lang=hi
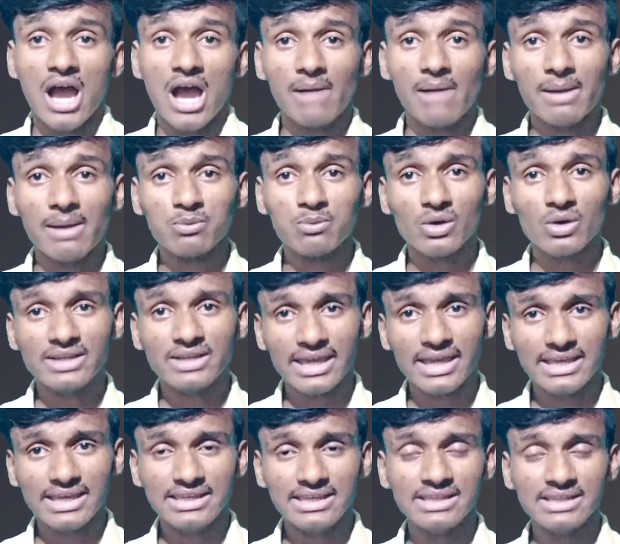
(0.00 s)
अब आपको ये
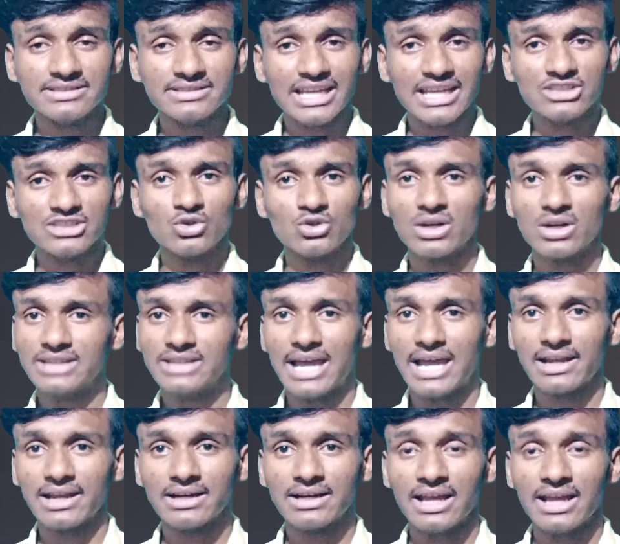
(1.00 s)
इन सारी चीज़ों का
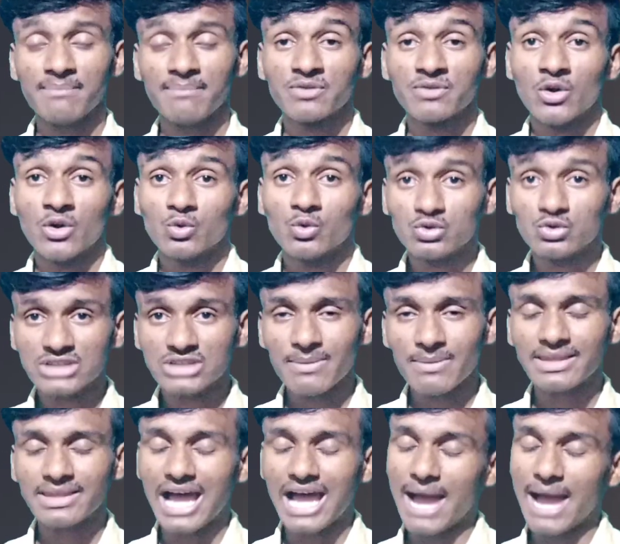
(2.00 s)
ध्यान रखना है उसके
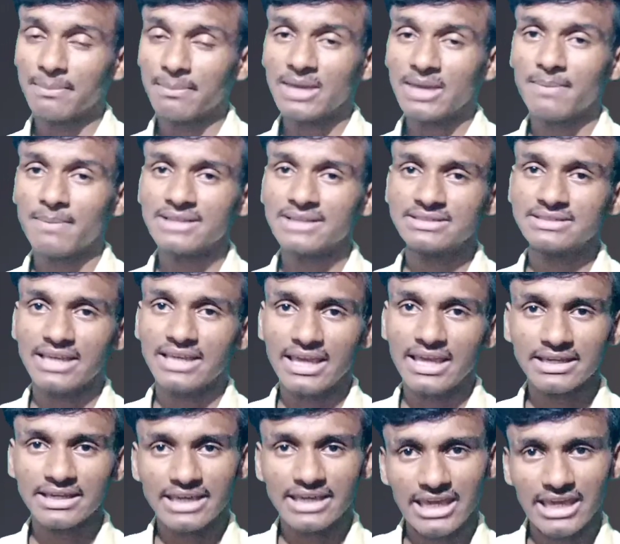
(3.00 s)
बाद आपके पास
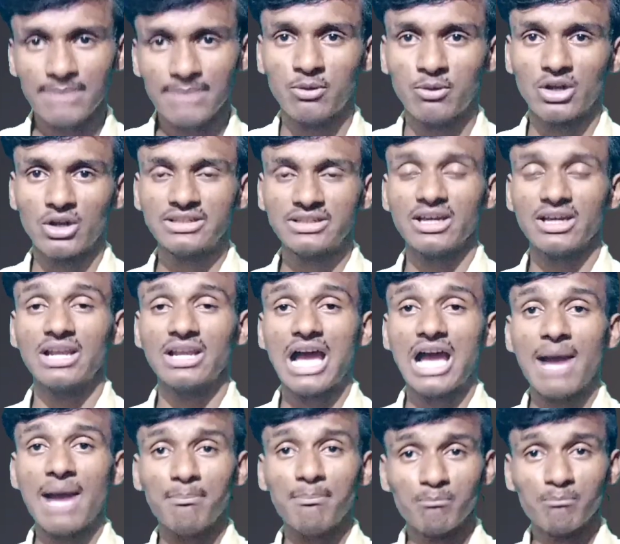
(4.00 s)
एक ऐप होना चाहिए अगर
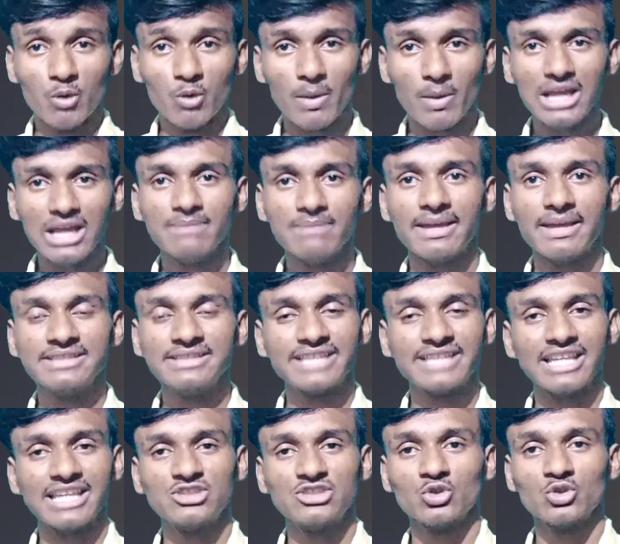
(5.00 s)
आप मोबाइल में इन
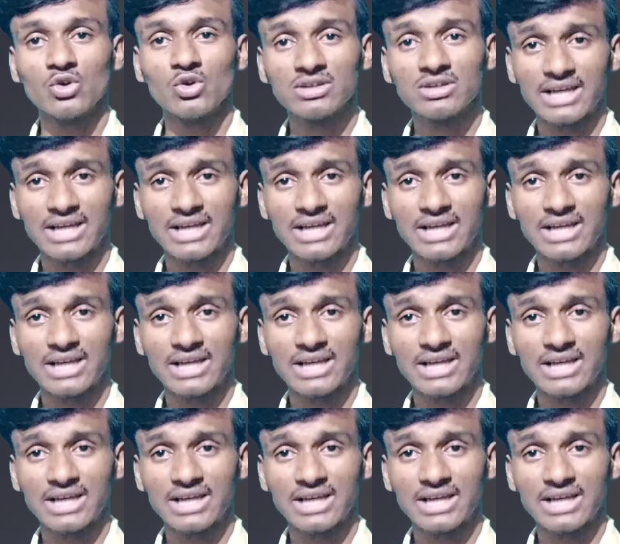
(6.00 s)
सारी चीज़ों को